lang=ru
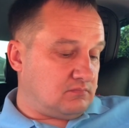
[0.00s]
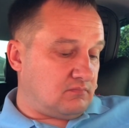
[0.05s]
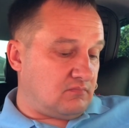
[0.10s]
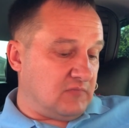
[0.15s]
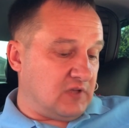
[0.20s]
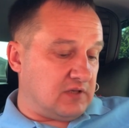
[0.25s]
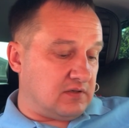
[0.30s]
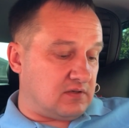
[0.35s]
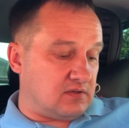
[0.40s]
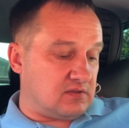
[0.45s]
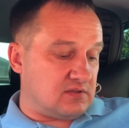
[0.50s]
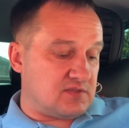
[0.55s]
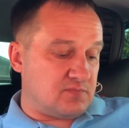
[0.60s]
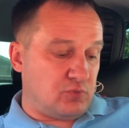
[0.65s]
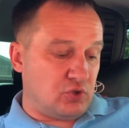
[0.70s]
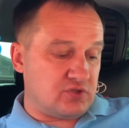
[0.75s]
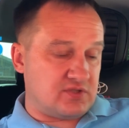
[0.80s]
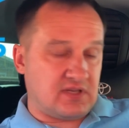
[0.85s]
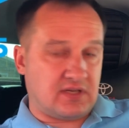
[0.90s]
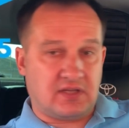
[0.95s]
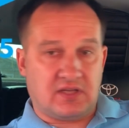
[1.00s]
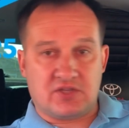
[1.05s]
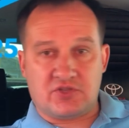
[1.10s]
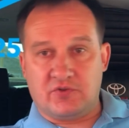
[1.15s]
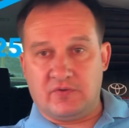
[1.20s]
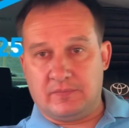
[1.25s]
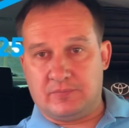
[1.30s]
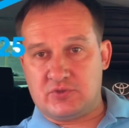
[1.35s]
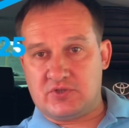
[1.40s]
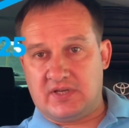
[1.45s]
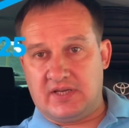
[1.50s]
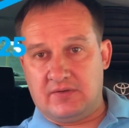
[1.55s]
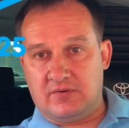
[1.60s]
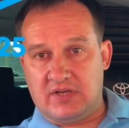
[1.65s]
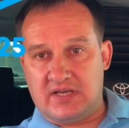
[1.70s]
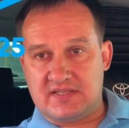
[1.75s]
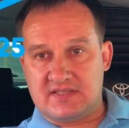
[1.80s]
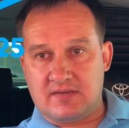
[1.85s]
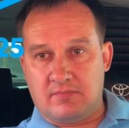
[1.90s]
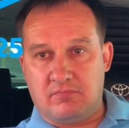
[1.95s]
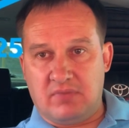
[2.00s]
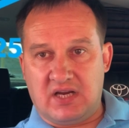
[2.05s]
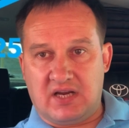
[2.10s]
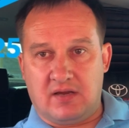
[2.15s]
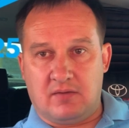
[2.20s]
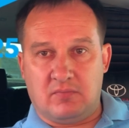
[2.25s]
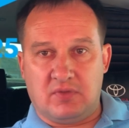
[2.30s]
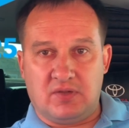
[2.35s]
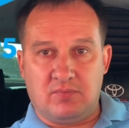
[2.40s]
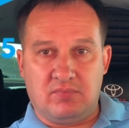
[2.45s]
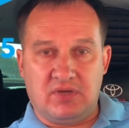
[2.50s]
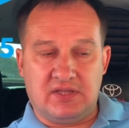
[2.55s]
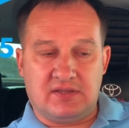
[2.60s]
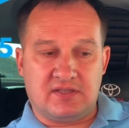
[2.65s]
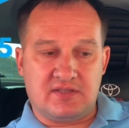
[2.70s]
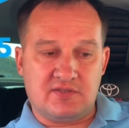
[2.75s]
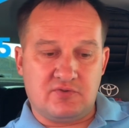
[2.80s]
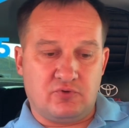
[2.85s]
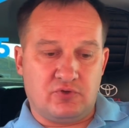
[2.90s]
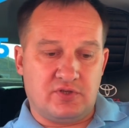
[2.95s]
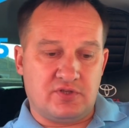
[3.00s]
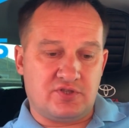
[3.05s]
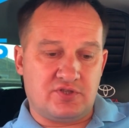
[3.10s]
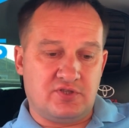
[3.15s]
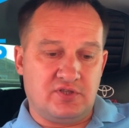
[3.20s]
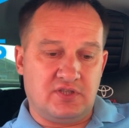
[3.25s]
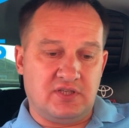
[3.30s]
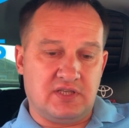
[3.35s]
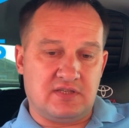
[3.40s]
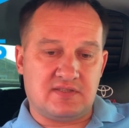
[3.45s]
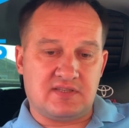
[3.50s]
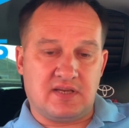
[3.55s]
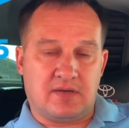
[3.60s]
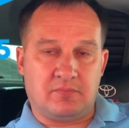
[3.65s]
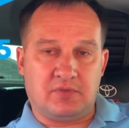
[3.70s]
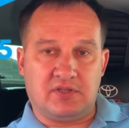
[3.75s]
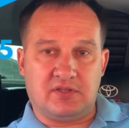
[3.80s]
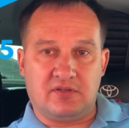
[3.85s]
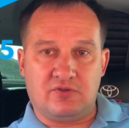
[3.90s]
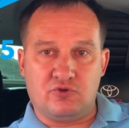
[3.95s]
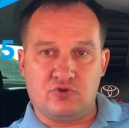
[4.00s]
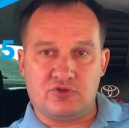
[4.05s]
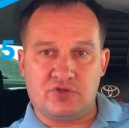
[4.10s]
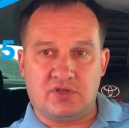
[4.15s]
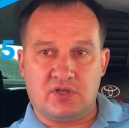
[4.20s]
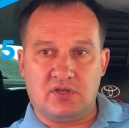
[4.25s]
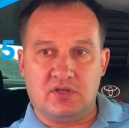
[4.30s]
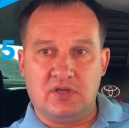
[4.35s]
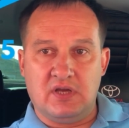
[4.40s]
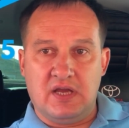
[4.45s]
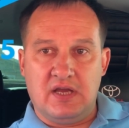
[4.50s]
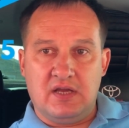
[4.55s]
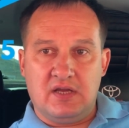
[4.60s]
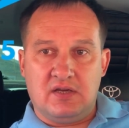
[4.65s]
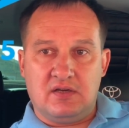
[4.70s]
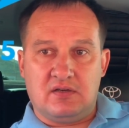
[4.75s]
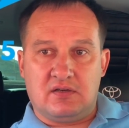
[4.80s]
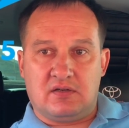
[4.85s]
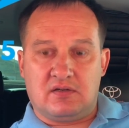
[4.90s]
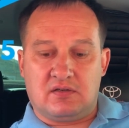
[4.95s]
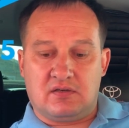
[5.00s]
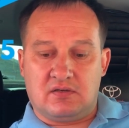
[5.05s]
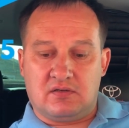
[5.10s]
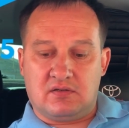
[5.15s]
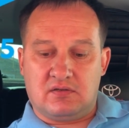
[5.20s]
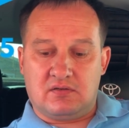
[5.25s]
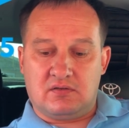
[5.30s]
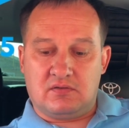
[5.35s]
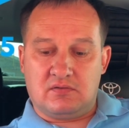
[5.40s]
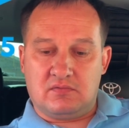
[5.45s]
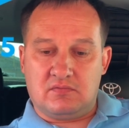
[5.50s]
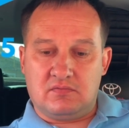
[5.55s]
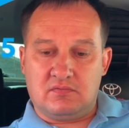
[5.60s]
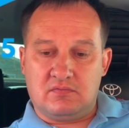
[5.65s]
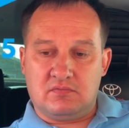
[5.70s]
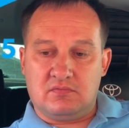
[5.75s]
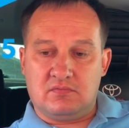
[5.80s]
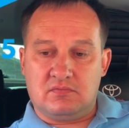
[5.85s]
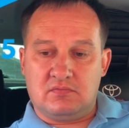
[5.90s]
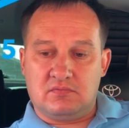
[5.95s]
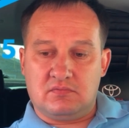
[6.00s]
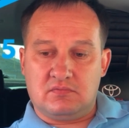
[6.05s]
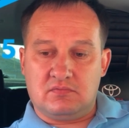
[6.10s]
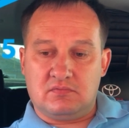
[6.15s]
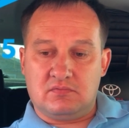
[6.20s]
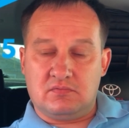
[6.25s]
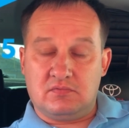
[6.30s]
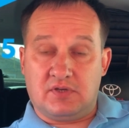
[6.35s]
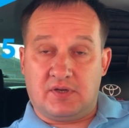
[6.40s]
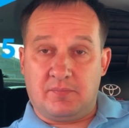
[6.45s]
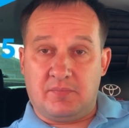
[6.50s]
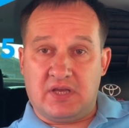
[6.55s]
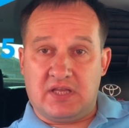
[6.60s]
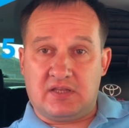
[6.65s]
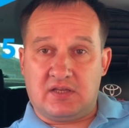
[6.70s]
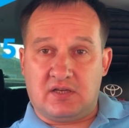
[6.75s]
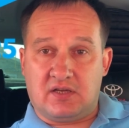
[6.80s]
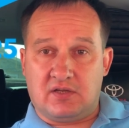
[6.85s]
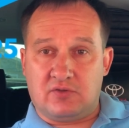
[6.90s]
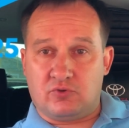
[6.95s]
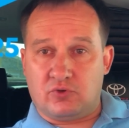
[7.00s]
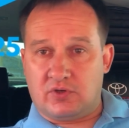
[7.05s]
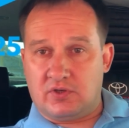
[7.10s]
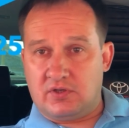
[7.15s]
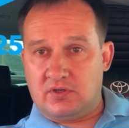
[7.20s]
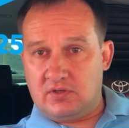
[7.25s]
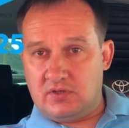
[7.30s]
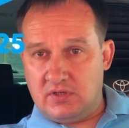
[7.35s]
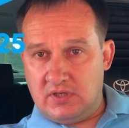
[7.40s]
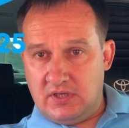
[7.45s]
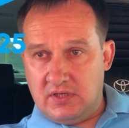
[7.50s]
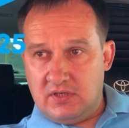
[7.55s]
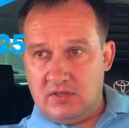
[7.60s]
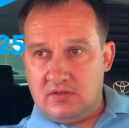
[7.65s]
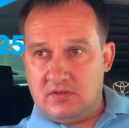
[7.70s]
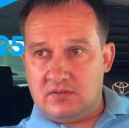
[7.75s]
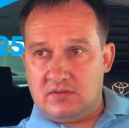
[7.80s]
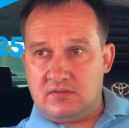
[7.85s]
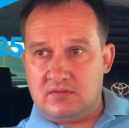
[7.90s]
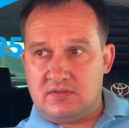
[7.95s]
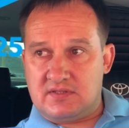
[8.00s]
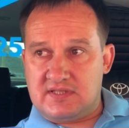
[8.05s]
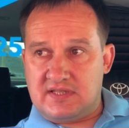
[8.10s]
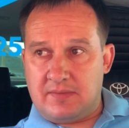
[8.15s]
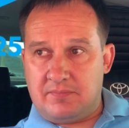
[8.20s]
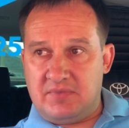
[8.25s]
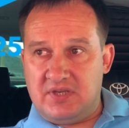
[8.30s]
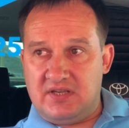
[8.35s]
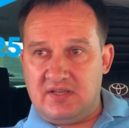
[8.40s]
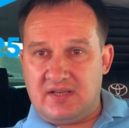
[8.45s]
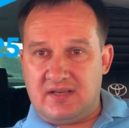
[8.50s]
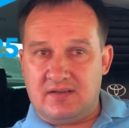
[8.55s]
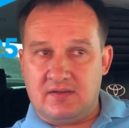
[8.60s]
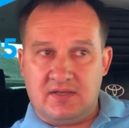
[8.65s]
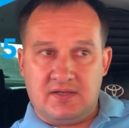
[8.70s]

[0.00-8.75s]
Э, спонсор нашего выпуска является БК Малбет. На сегодняшний день самые надежные ребята, которые стабильно